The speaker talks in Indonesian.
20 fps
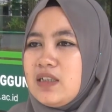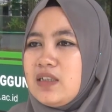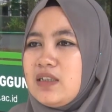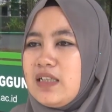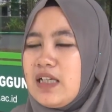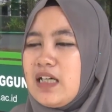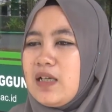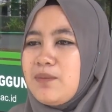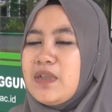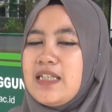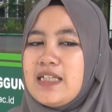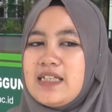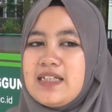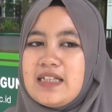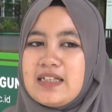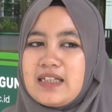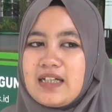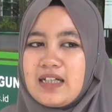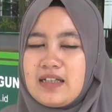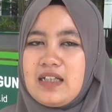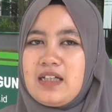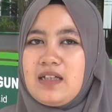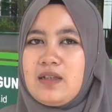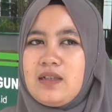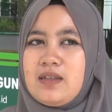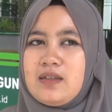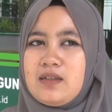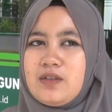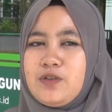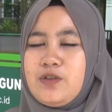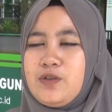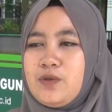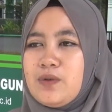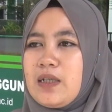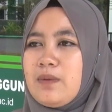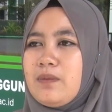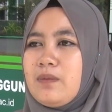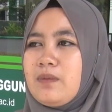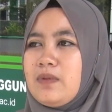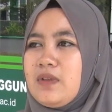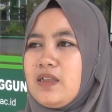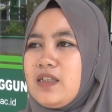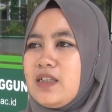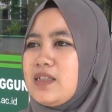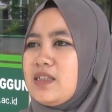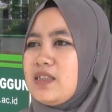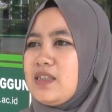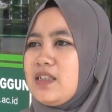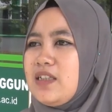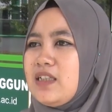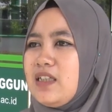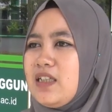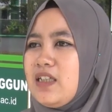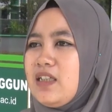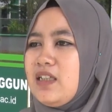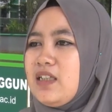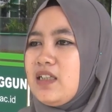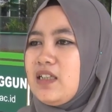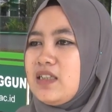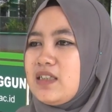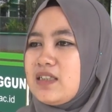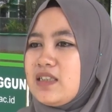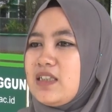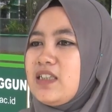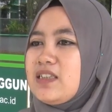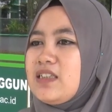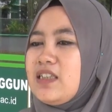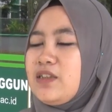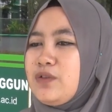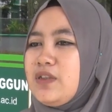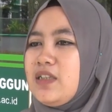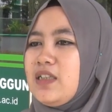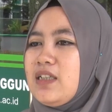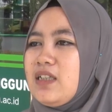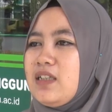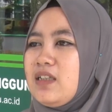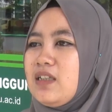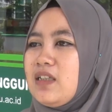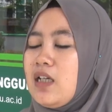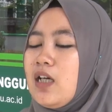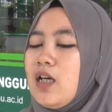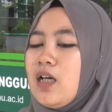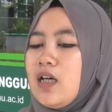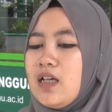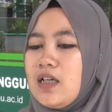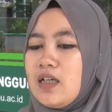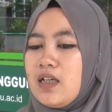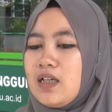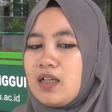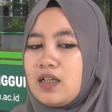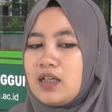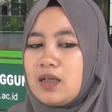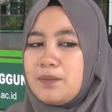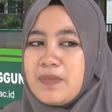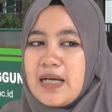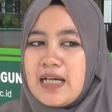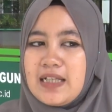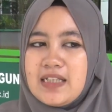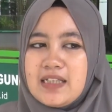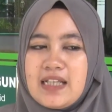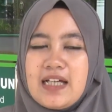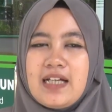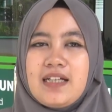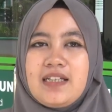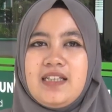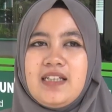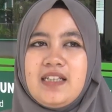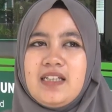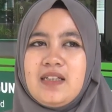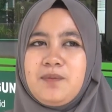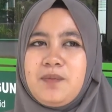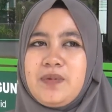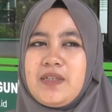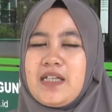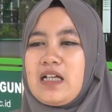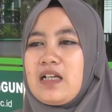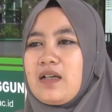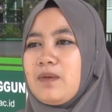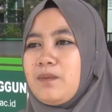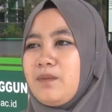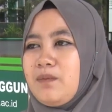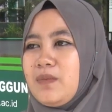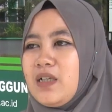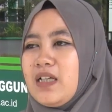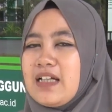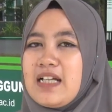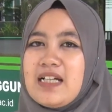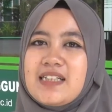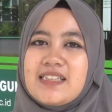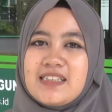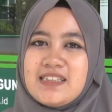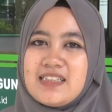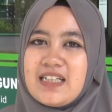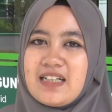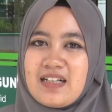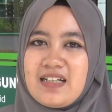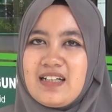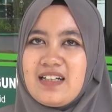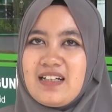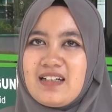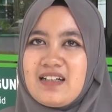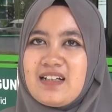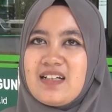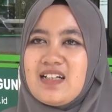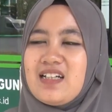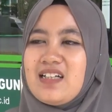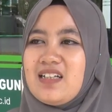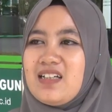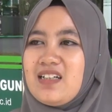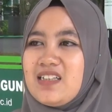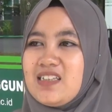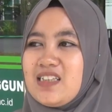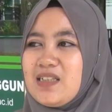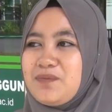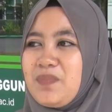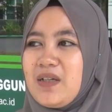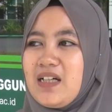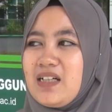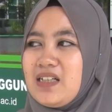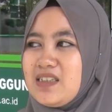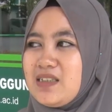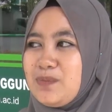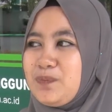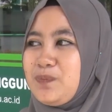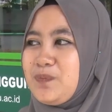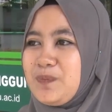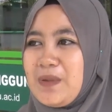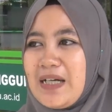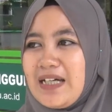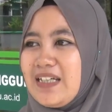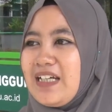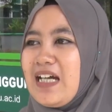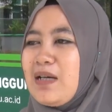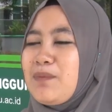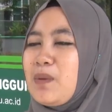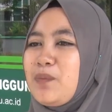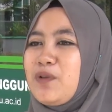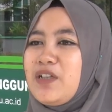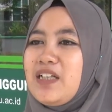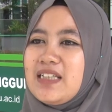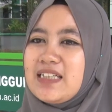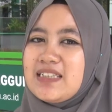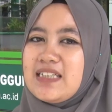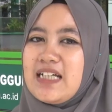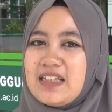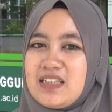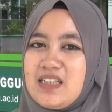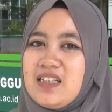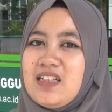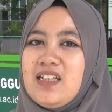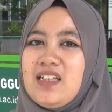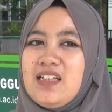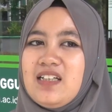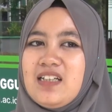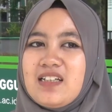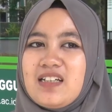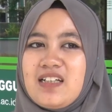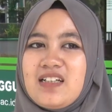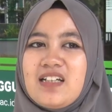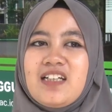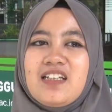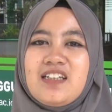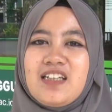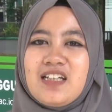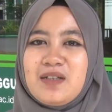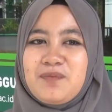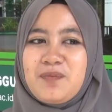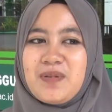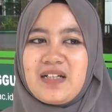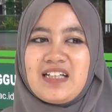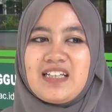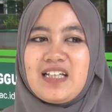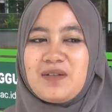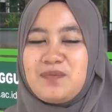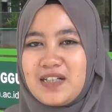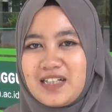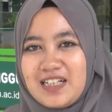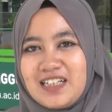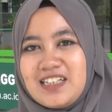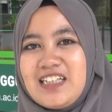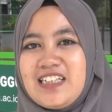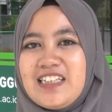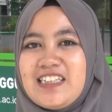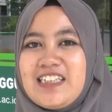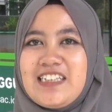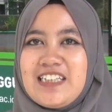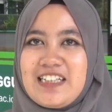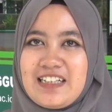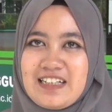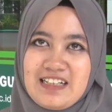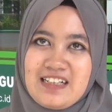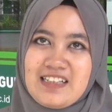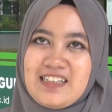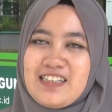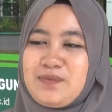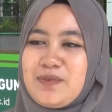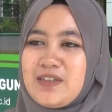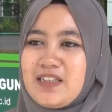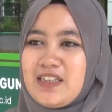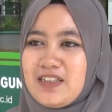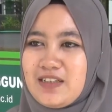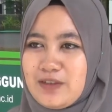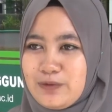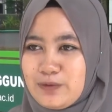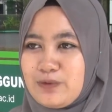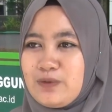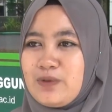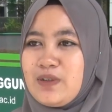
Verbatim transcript: ya menyadarkanlah tujuannya sendiri salah satunya uh, kembali lagi biar mengenang sejarah karena seba, sebaik apapun kita saat ini karena kita berlatar belakang dari sejarah seperti itu.